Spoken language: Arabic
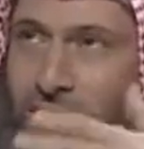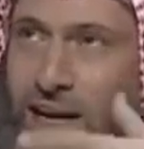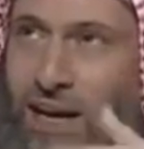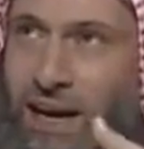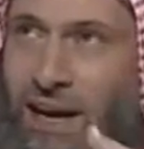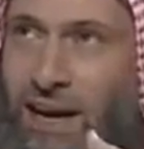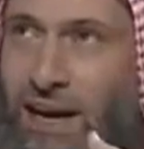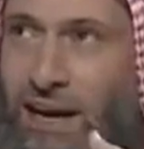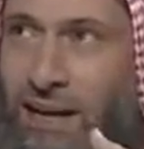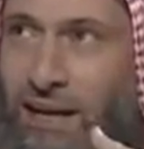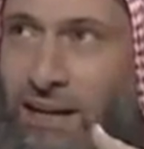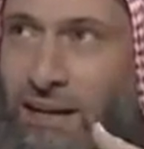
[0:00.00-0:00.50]

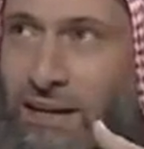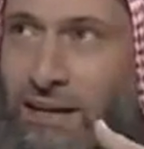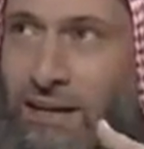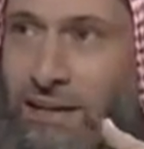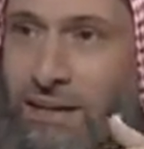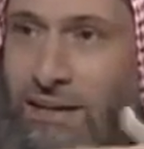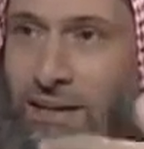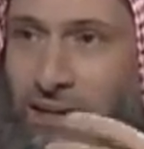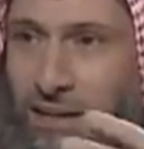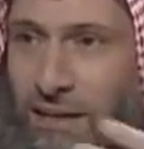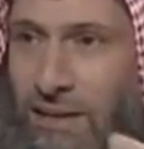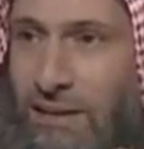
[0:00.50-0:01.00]
الآن
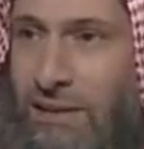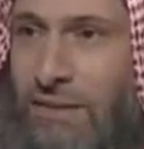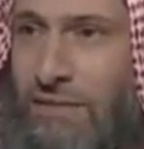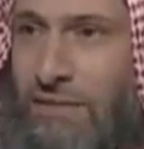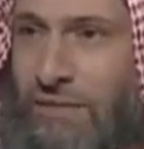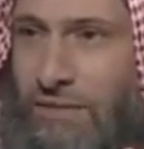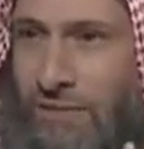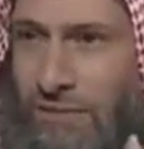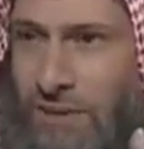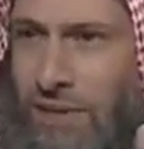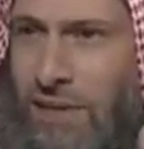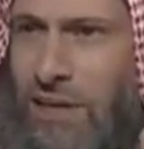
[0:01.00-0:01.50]
يعني
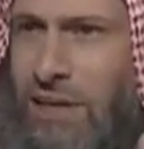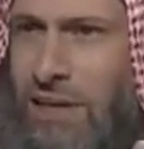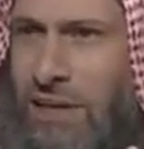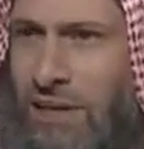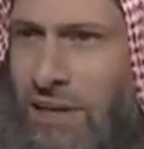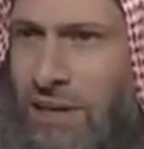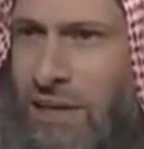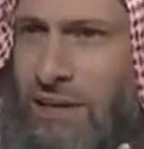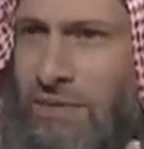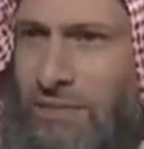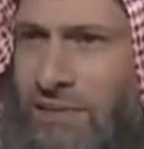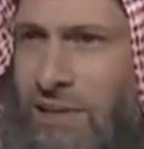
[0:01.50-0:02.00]

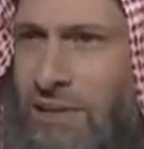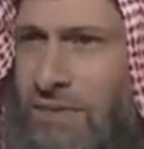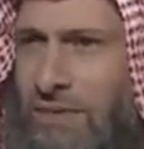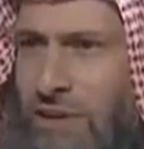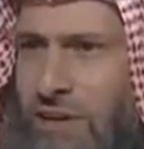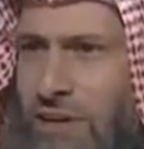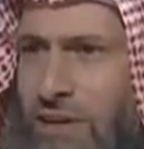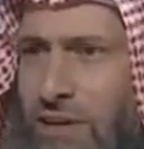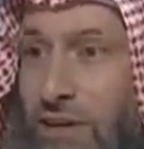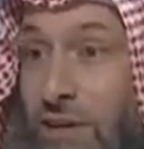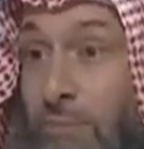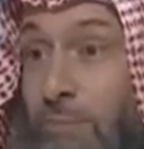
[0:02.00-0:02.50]
في في
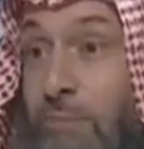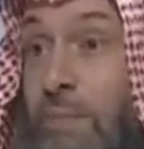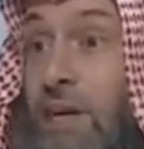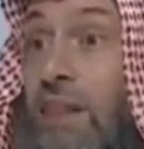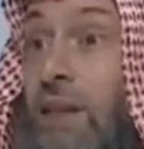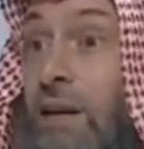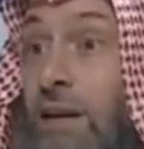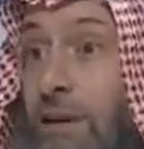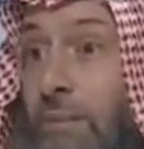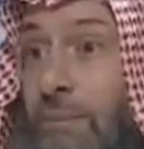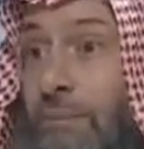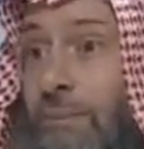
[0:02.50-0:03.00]
فرق
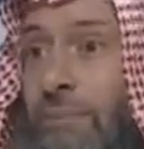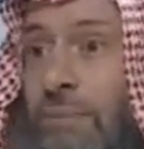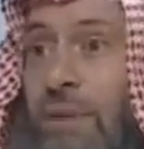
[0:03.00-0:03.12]
مثلا